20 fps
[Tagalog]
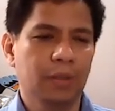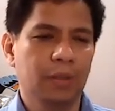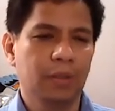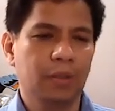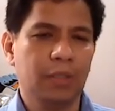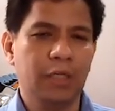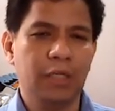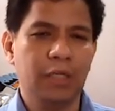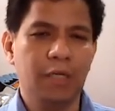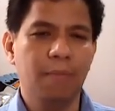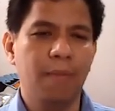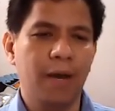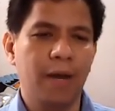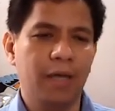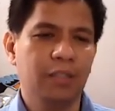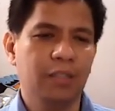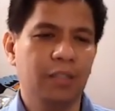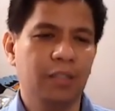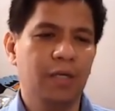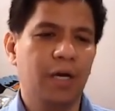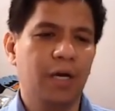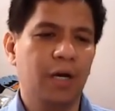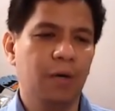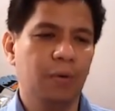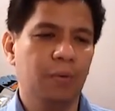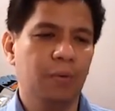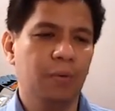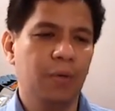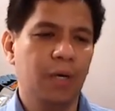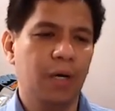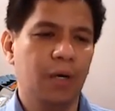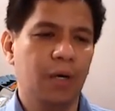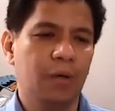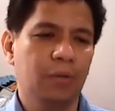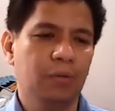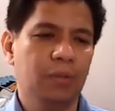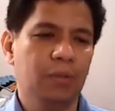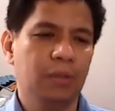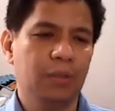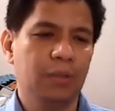you can imagine how
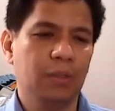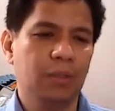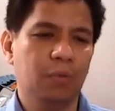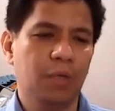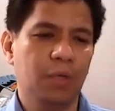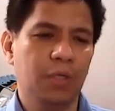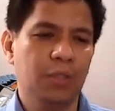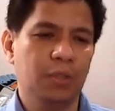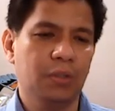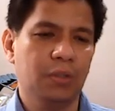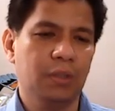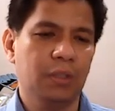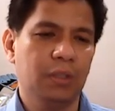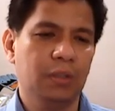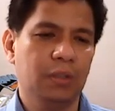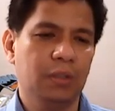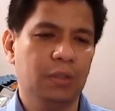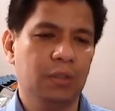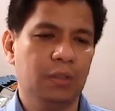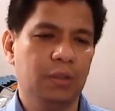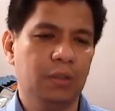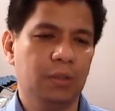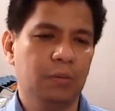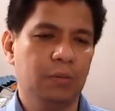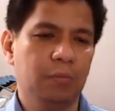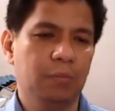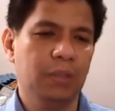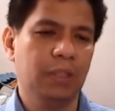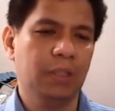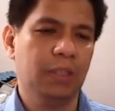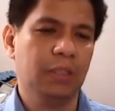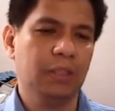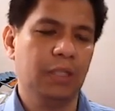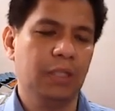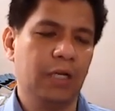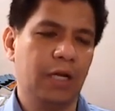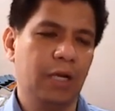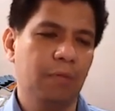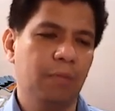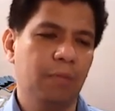how this equation is being
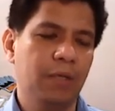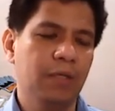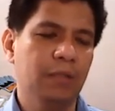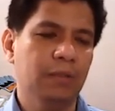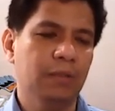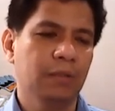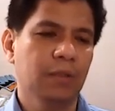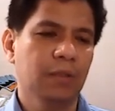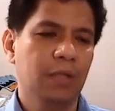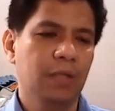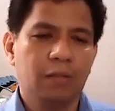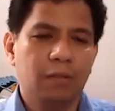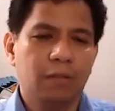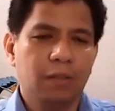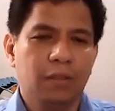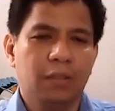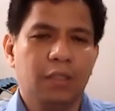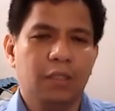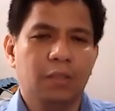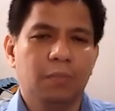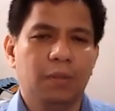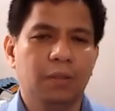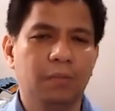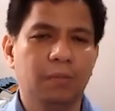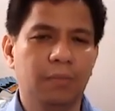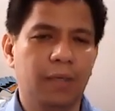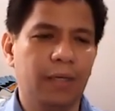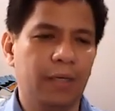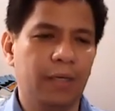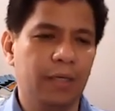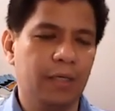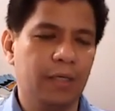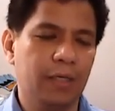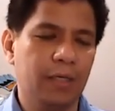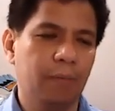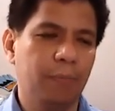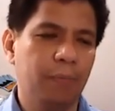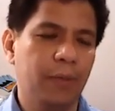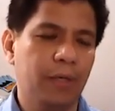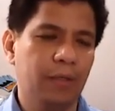derived. Ano? Actually, hindi naman mahalaga
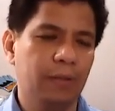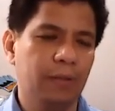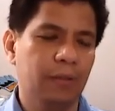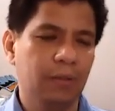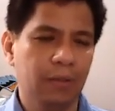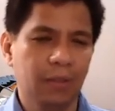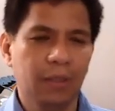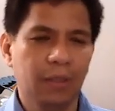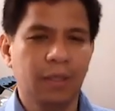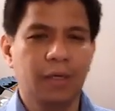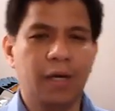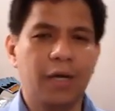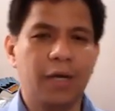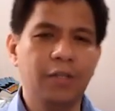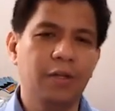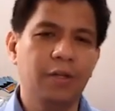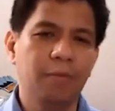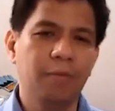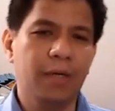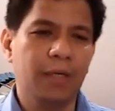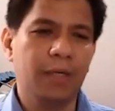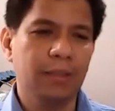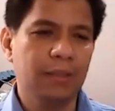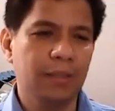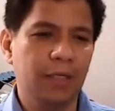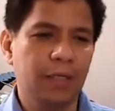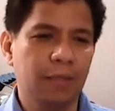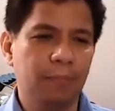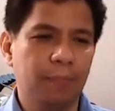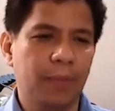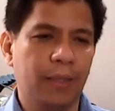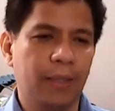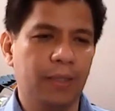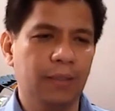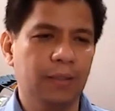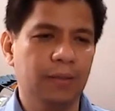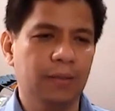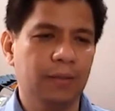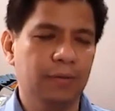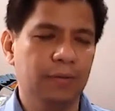yan. Pero ano naman kasi yan,
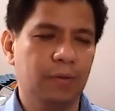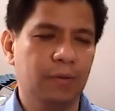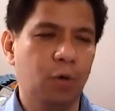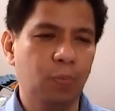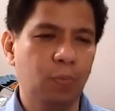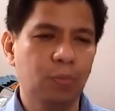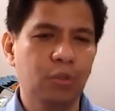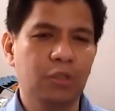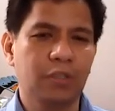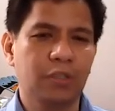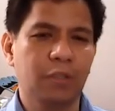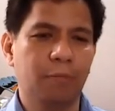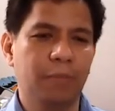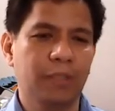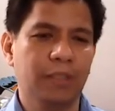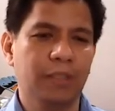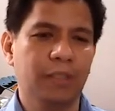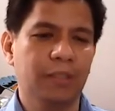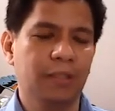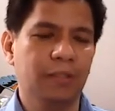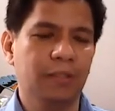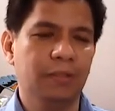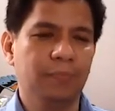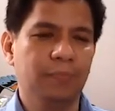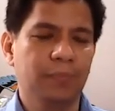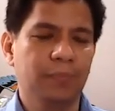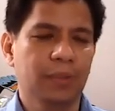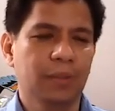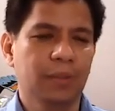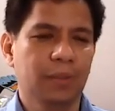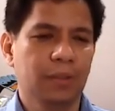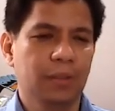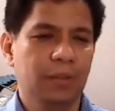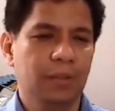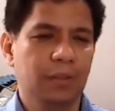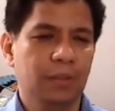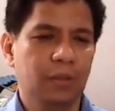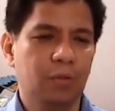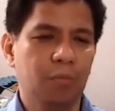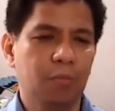parang obvious naman yan. Ano?
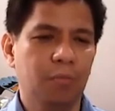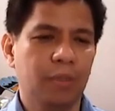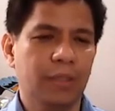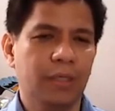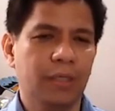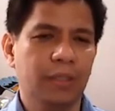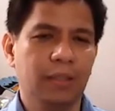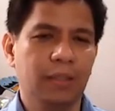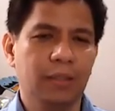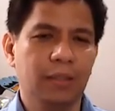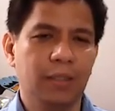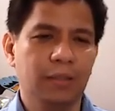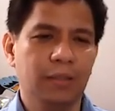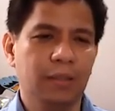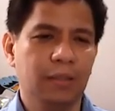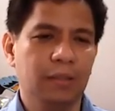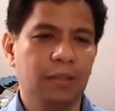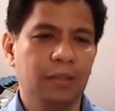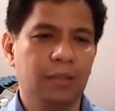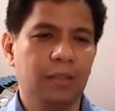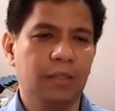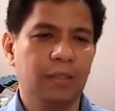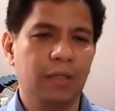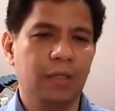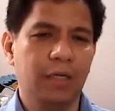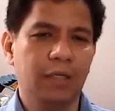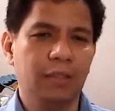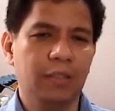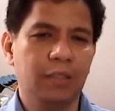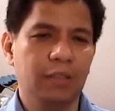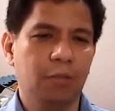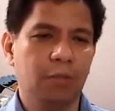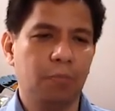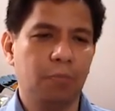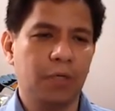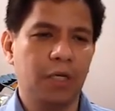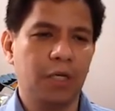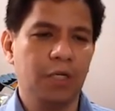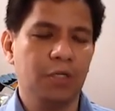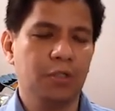Kumbaga, it doesn't need a
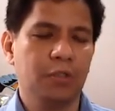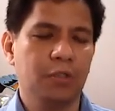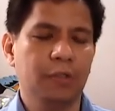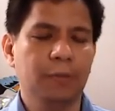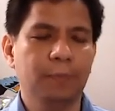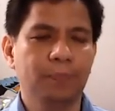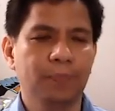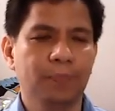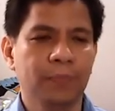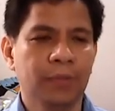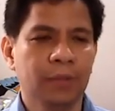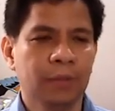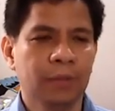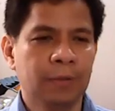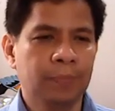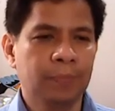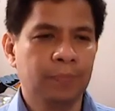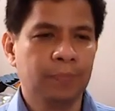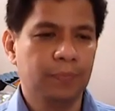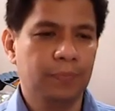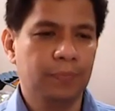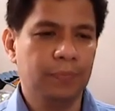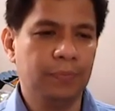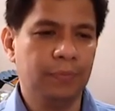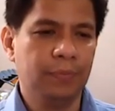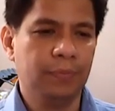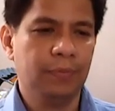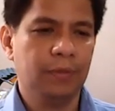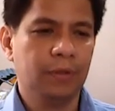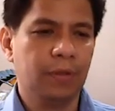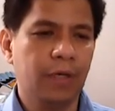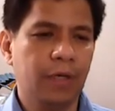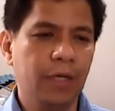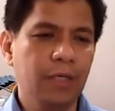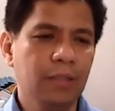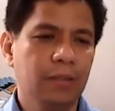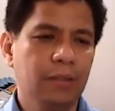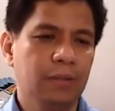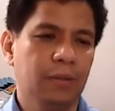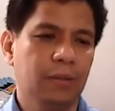justification. Hmm.
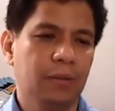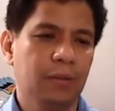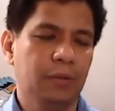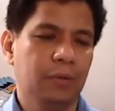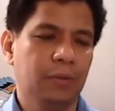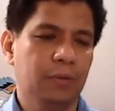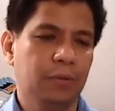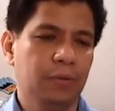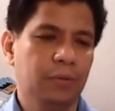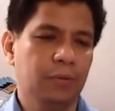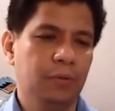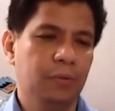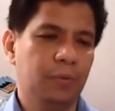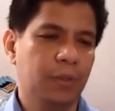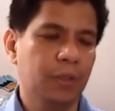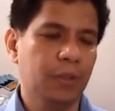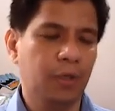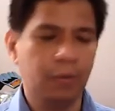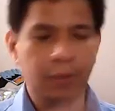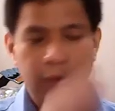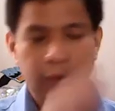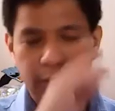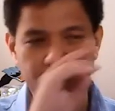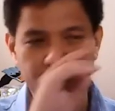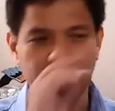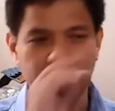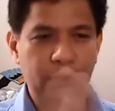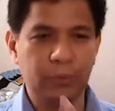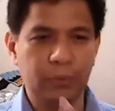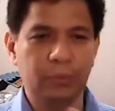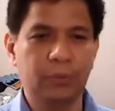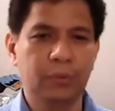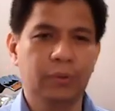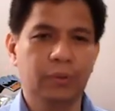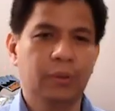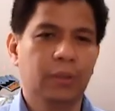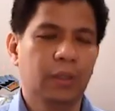okay, so we're going to